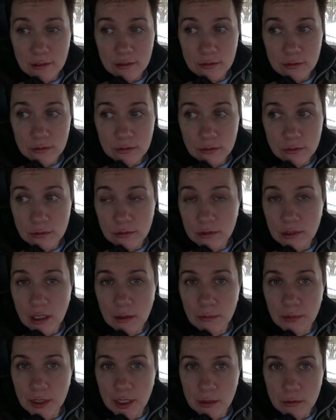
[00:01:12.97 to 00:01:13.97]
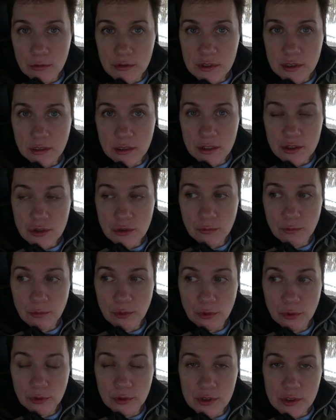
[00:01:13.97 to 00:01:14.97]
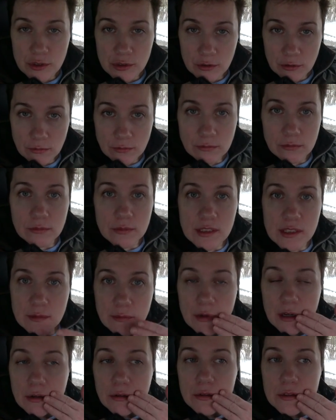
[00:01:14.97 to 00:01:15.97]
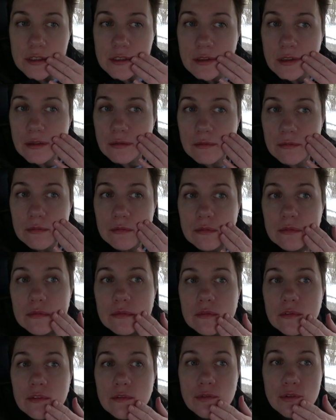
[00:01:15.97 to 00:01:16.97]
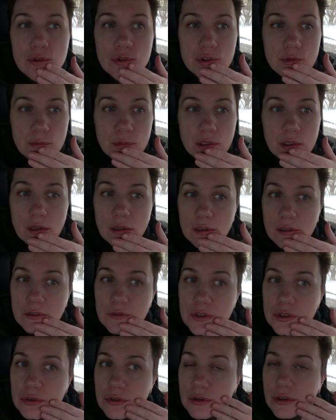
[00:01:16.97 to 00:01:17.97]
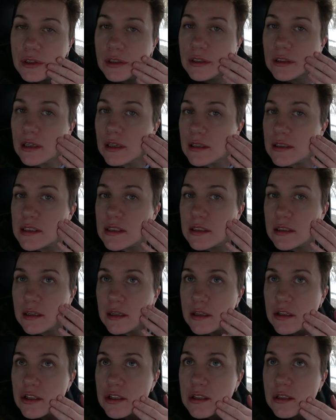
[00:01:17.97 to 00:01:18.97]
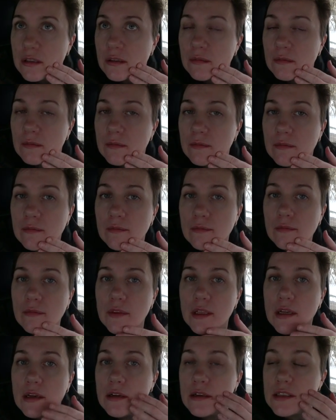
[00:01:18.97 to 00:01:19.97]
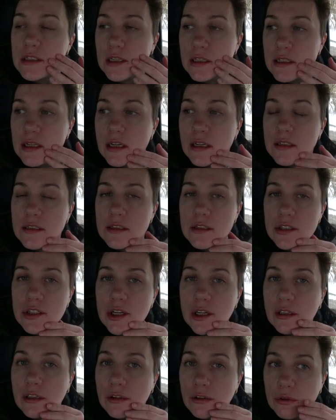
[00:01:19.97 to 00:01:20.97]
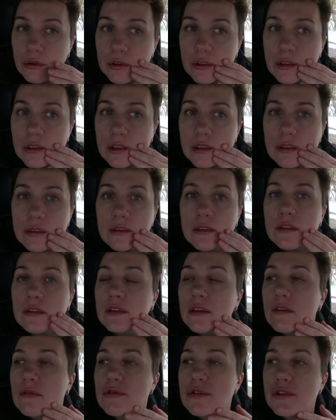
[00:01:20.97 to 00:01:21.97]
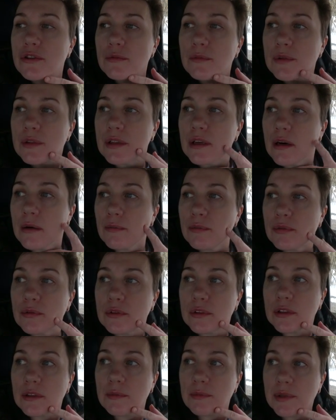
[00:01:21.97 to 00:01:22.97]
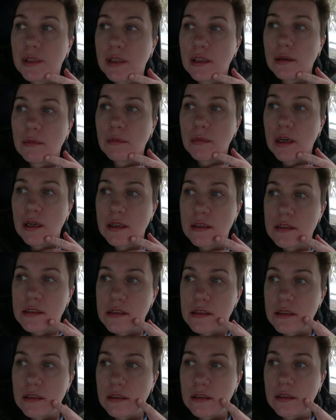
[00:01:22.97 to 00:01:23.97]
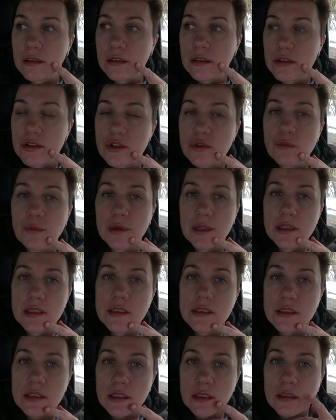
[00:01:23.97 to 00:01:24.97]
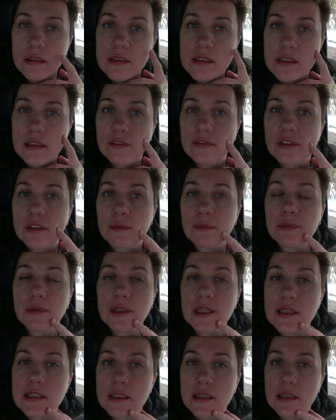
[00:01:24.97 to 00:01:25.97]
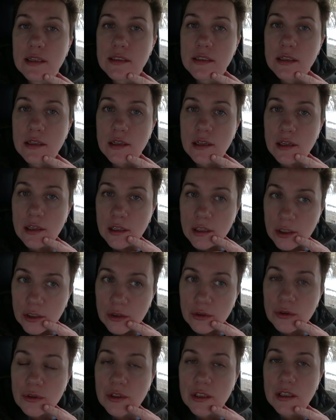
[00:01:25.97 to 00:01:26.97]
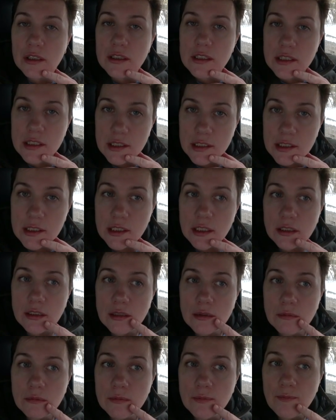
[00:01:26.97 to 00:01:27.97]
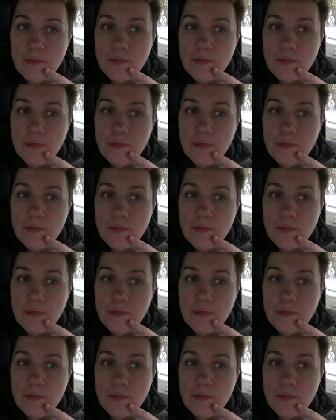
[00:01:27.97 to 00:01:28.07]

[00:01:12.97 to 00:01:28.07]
Ну, как бы наркоз отошел полностью, заморозка. Вроде бы как все и не так страшно. Сказали, держать лед надо для того, чтобы не опухло, принимать э, супрастин, завтра полоскать хлоргексидином,